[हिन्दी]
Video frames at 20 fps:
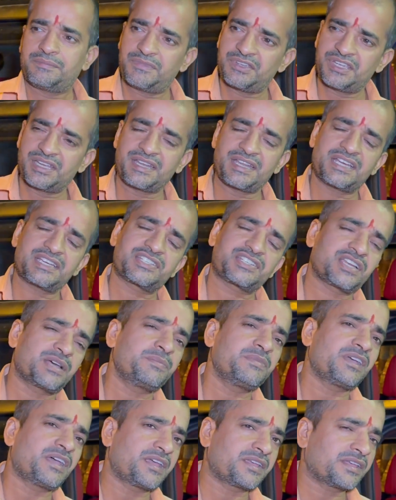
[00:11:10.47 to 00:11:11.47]
भैया नेक्स्ट
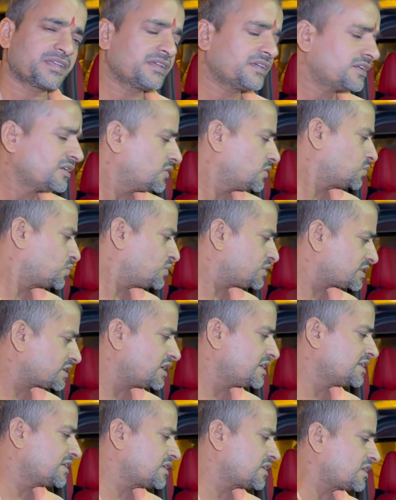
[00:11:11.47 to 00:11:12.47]
टाइम में आएंगे तो इस
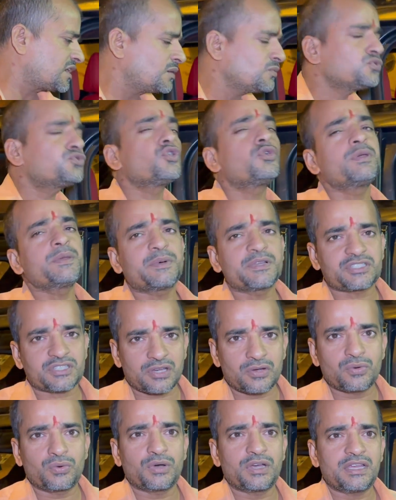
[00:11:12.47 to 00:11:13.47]
गाड़ी का काम जो भी
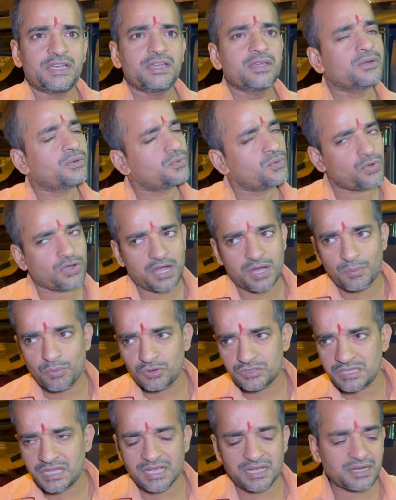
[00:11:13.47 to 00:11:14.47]
बचा हुआ है वो काम
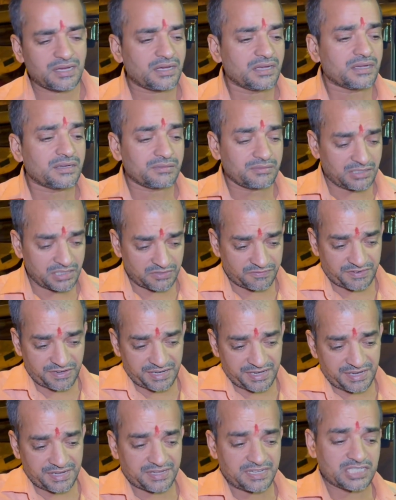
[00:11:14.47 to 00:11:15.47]
हो जाएगा
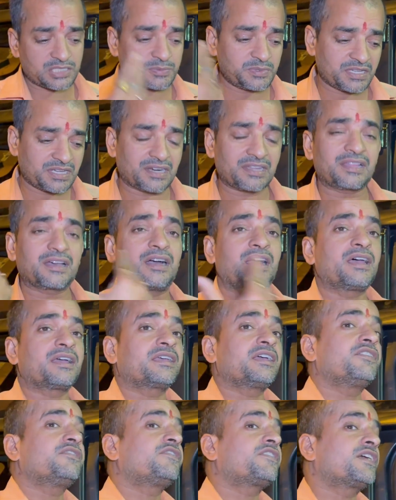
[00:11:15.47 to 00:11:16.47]
इन्फिनिटी का स्पीकर लगाया
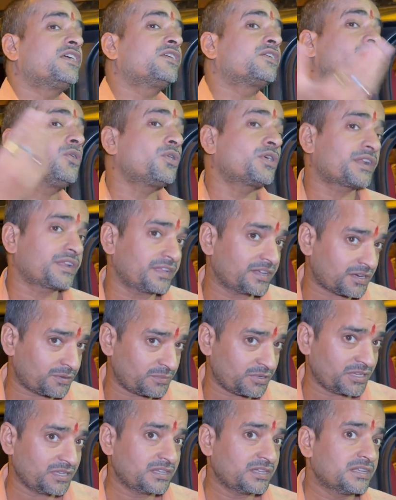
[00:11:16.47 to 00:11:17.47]
गया फ्रंट और रियर
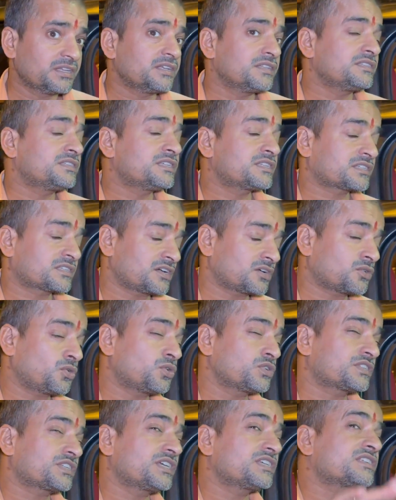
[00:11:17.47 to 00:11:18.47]
में ठीक है जिसका
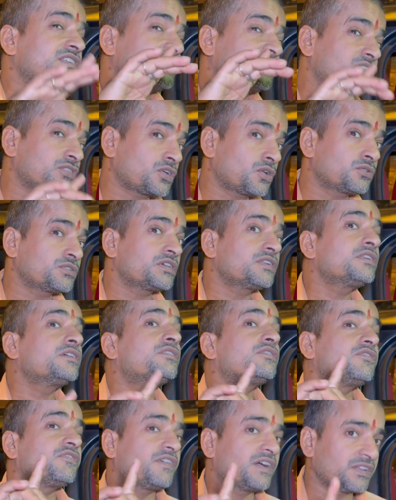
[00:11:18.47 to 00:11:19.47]
कॉस्ट है सिक्स थाउजेंड
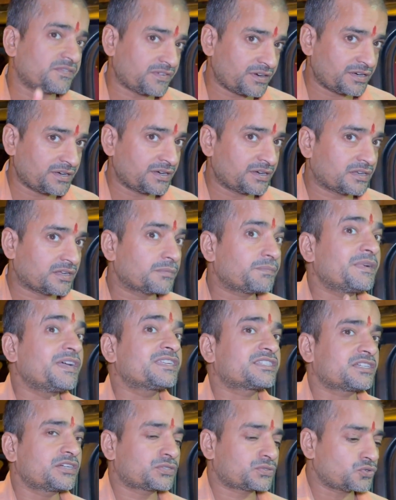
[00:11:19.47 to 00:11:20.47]
फाइव हंड्रेड का
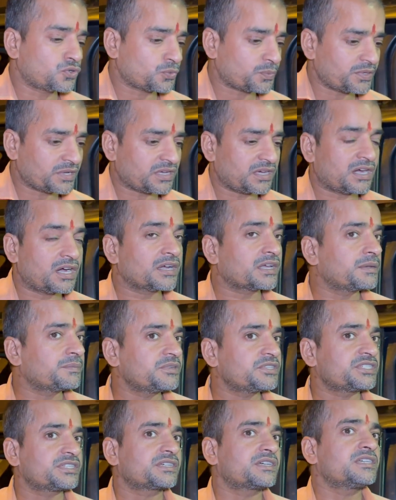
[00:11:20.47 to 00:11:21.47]
पैंसठ सौ रुपये का आगे
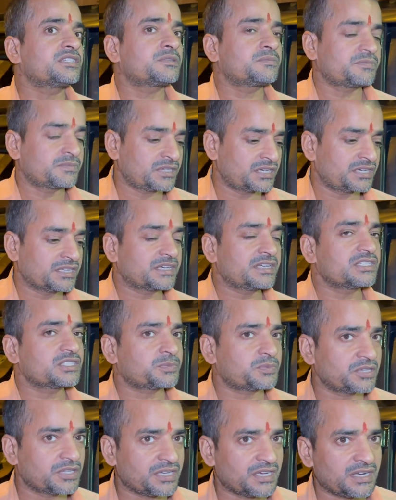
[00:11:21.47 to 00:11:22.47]
पीछे का इन्फिनिटी का
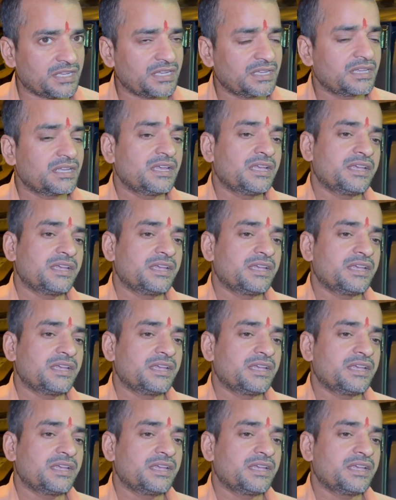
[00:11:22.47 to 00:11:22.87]
स्पीकर है